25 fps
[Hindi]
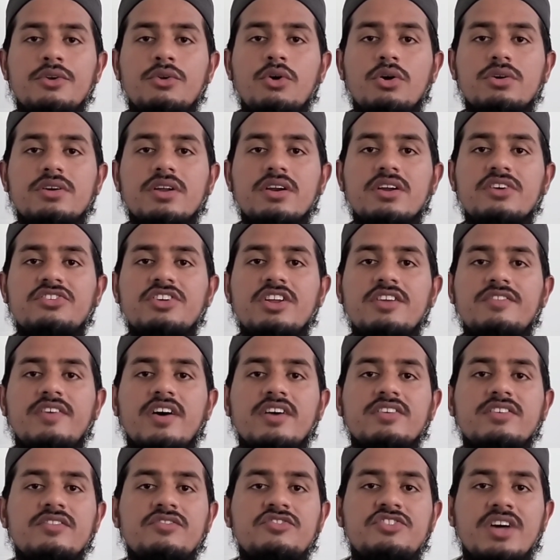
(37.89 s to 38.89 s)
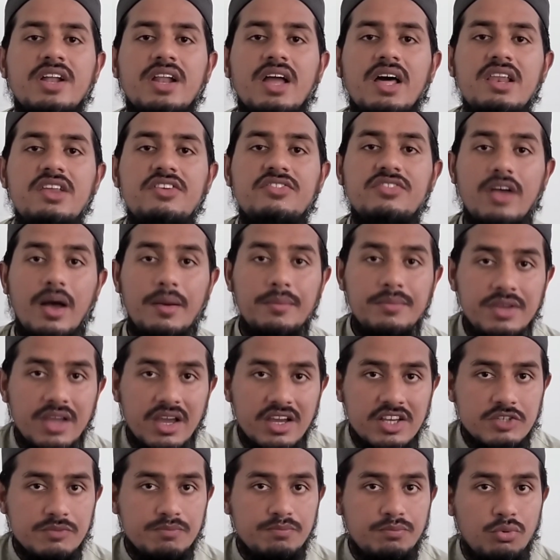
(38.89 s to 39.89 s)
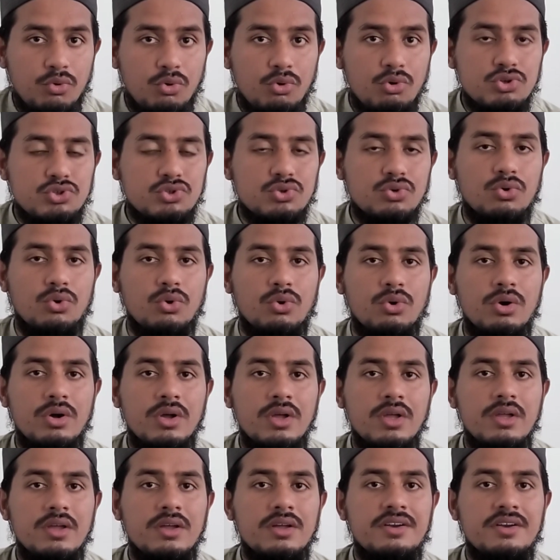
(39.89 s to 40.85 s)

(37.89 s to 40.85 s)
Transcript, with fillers: डॉक्टर अशरफ आसिफ जलाली साहब या इस पोस्ट को